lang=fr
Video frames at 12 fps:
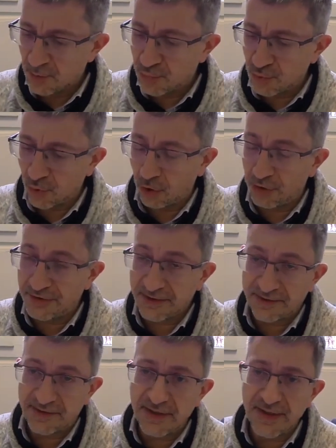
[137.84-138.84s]
pour
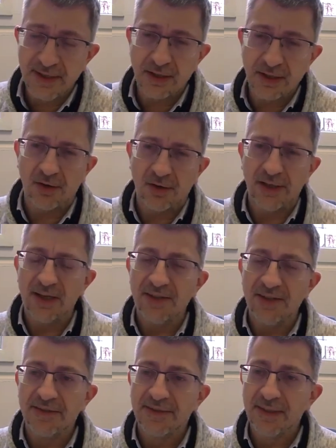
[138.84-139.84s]
désigner en
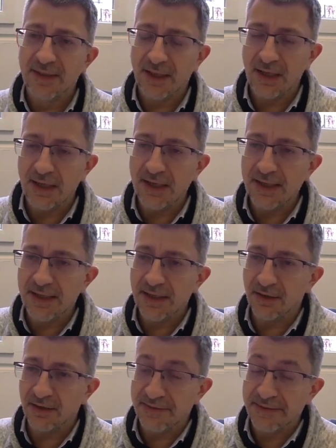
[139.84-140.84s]
réalité les
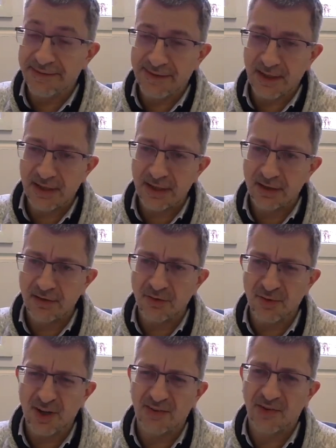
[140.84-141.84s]
dizaines,
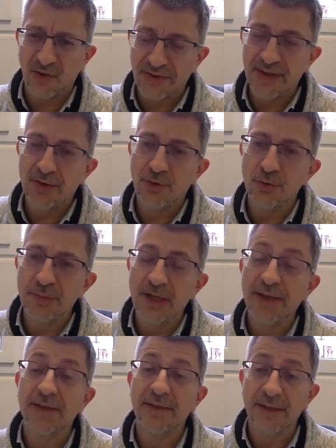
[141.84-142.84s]
voire centaines de
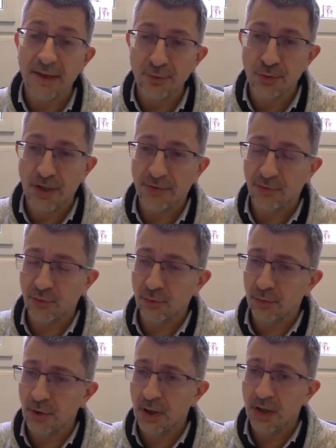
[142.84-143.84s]
milliers
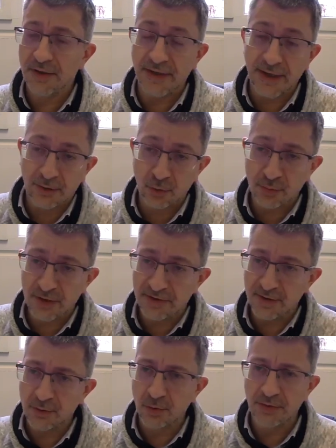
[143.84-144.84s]
d'annulations d'actes
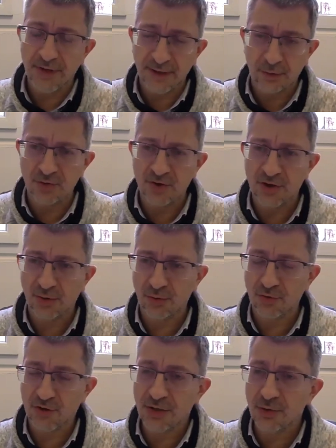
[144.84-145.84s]
médicaux, d'actes
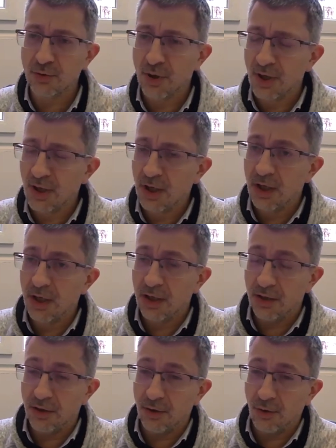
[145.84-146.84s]
chirurgicaux
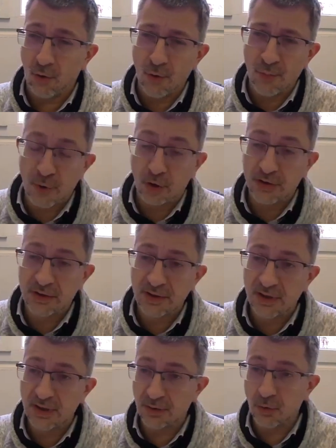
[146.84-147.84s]

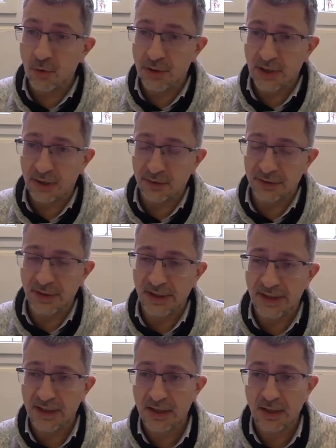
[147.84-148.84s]
reportés au
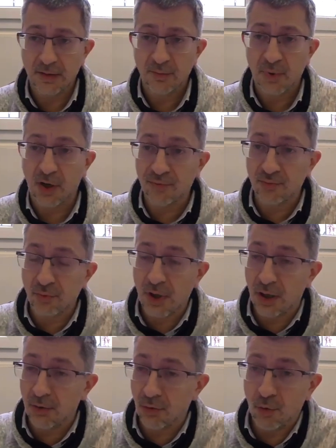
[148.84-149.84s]
calendrier grec,
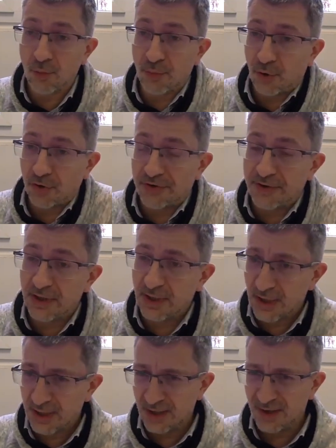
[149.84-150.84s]
parfois reportés
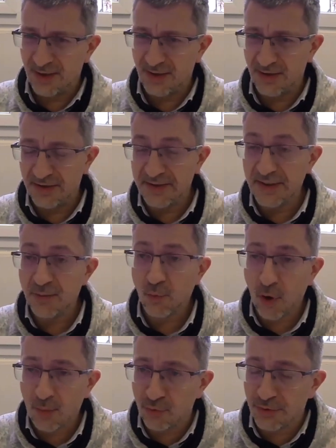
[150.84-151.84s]
euh, des
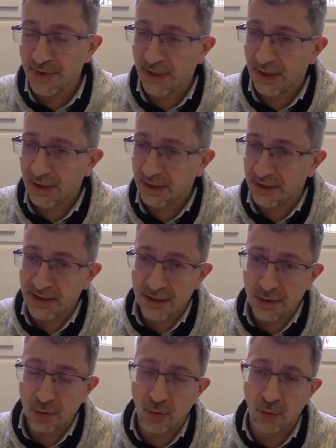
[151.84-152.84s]
mois plus tard et
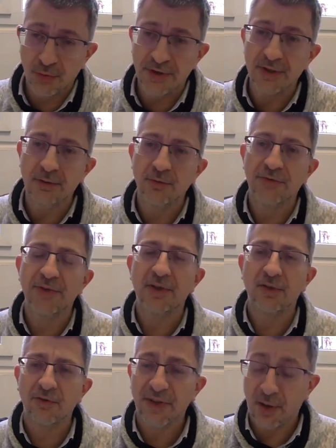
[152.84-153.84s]
qui auront des
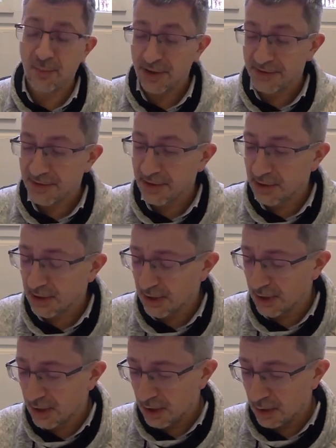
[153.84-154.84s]
conséquences dramatiques
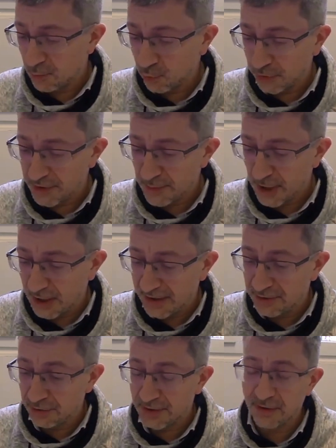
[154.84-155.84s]
pour des
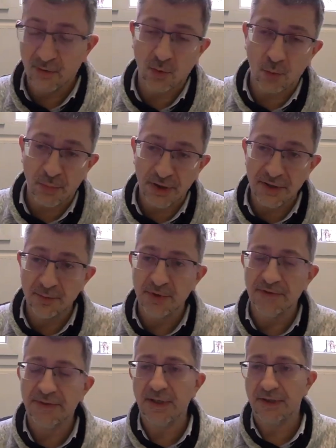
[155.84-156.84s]
malades qui ne seront pas
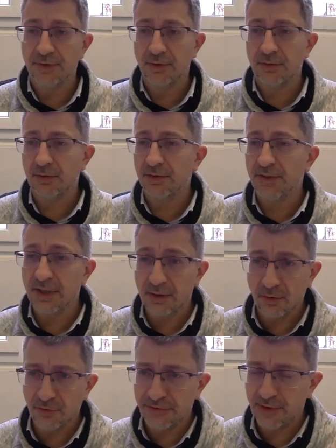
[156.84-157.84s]
dépistés à temps euh, d'un
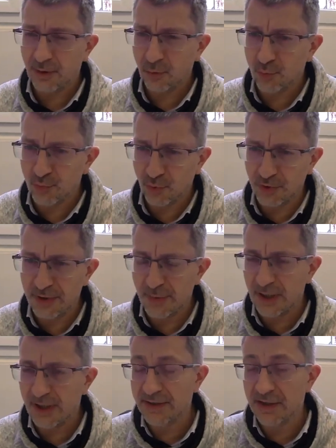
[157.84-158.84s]
cancer ou pour des
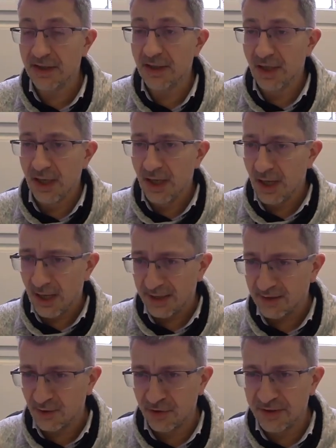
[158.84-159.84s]
malades qui
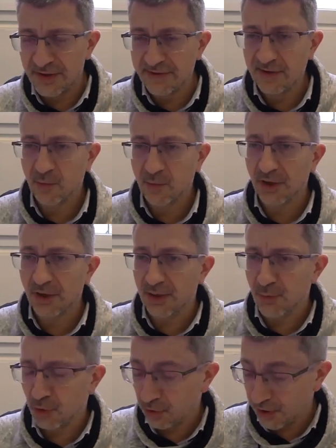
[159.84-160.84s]
attendent
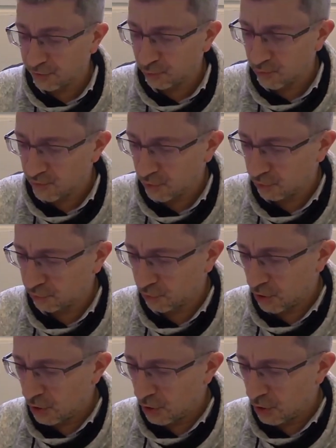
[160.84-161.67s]
désespérément dans la souffrance